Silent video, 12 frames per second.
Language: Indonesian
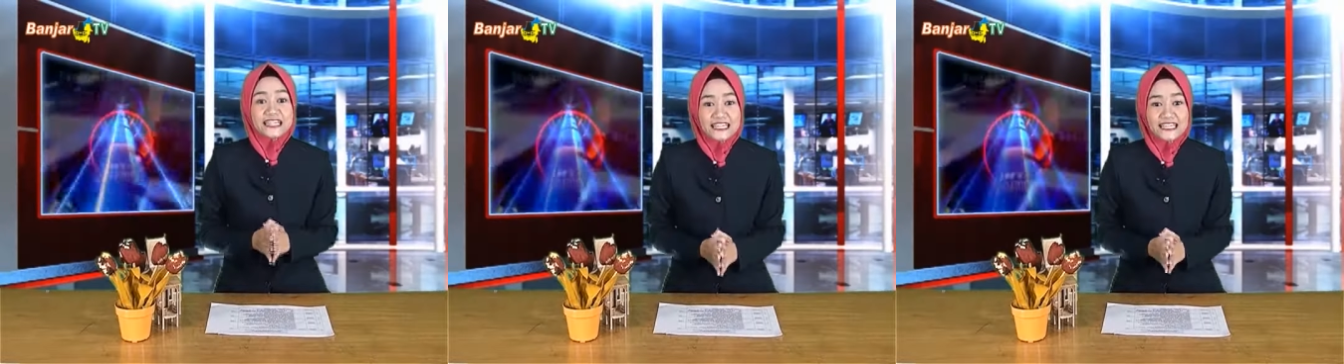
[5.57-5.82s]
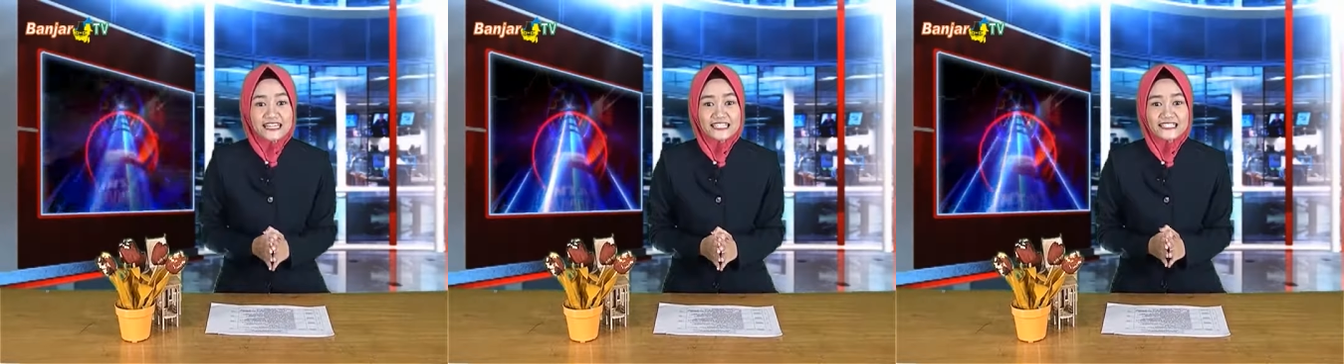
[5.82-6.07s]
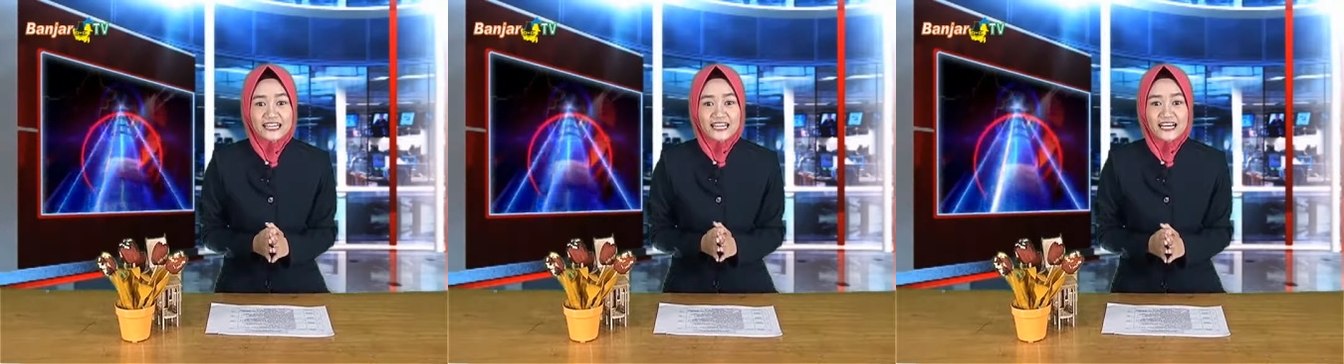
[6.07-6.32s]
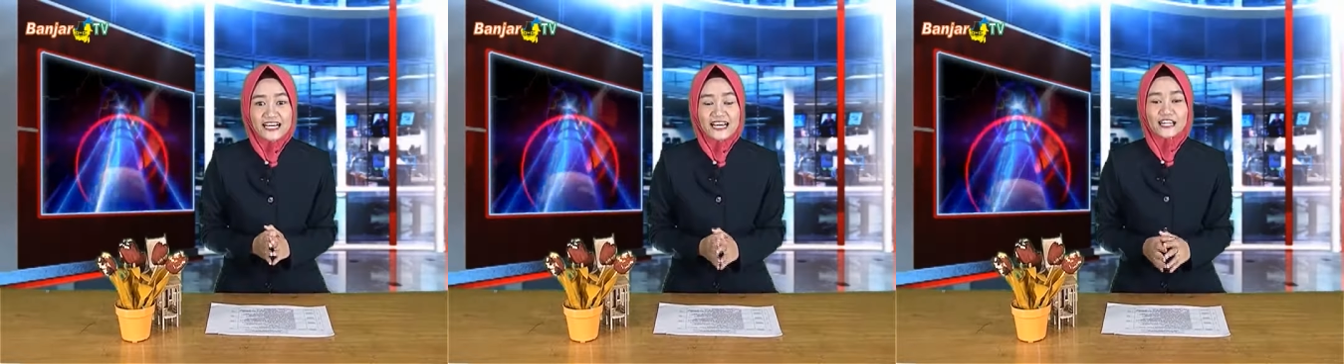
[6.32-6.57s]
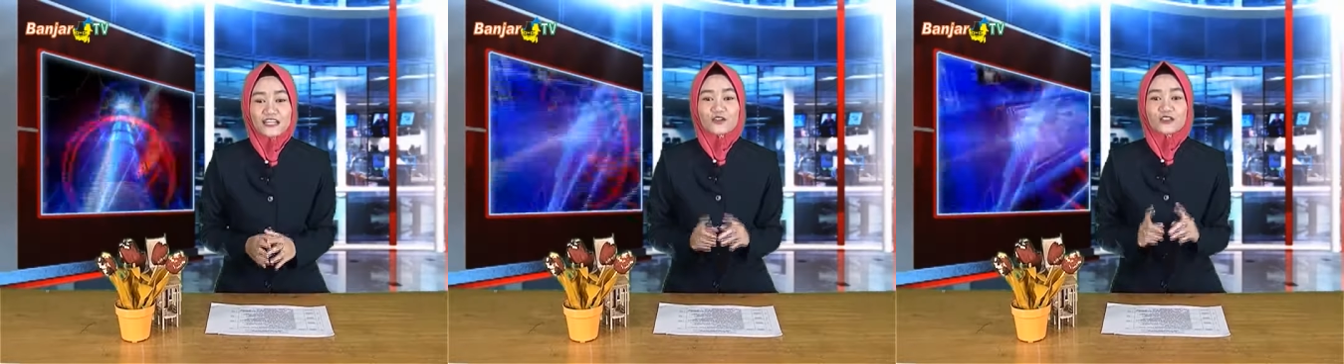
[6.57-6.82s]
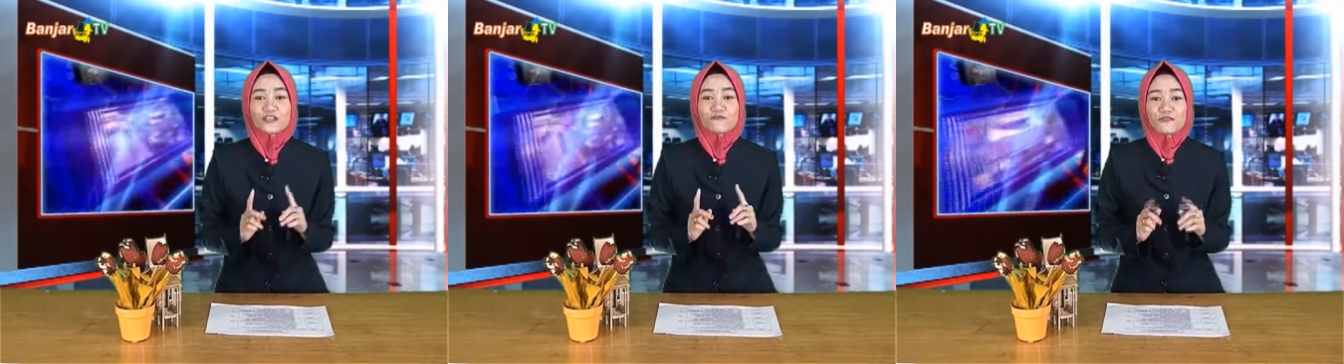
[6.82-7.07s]
ini dan nyalakan
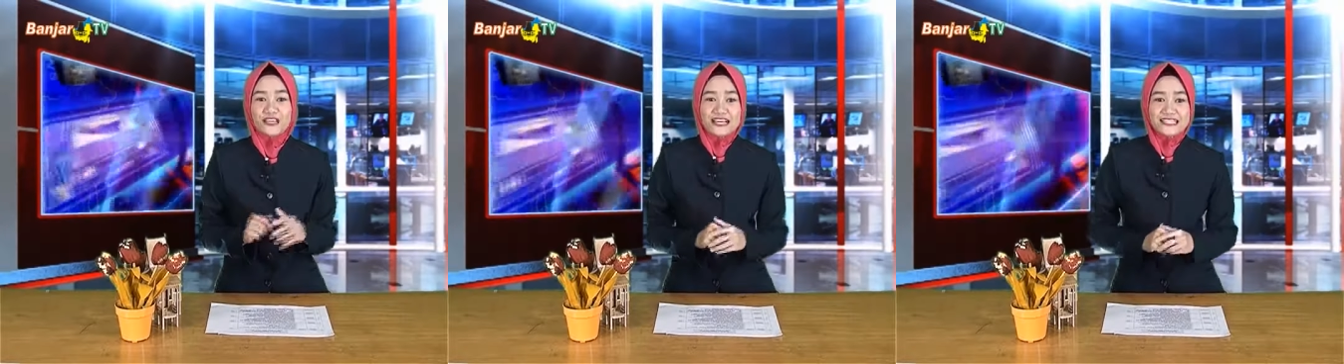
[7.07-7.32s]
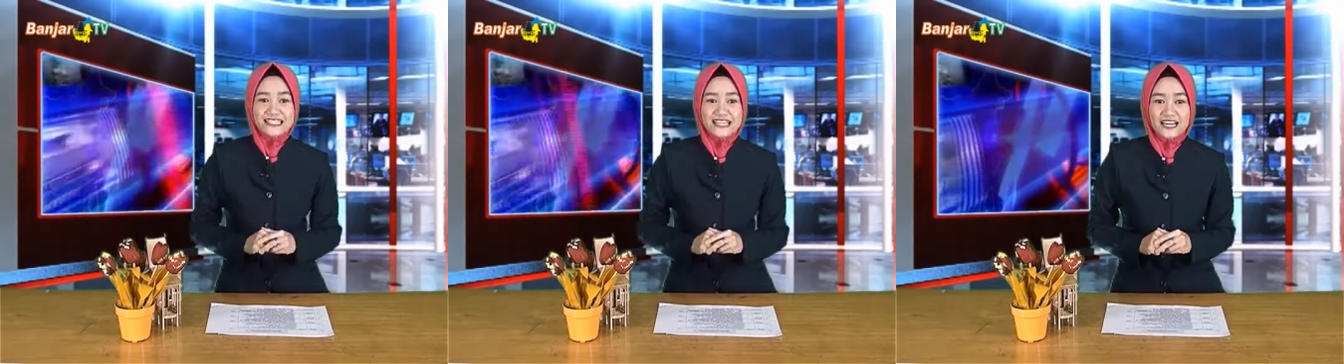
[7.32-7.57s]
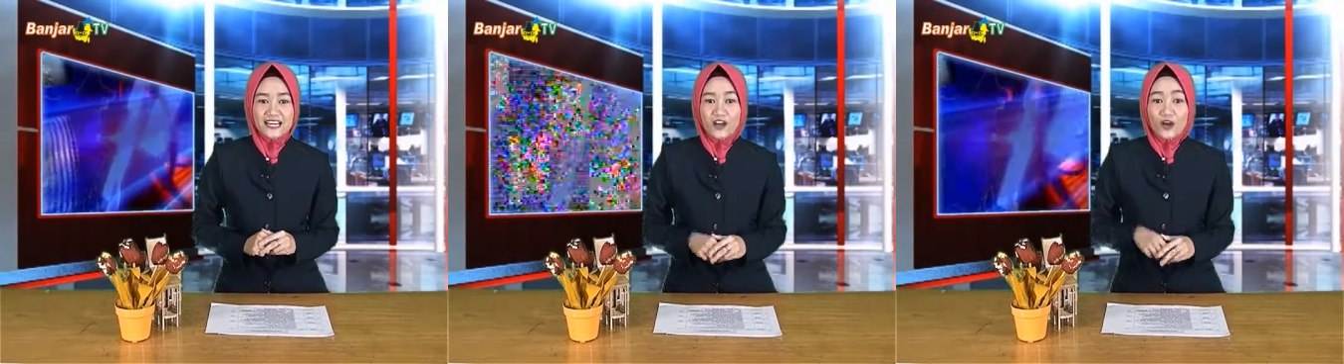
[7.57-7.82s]
notifikasinya.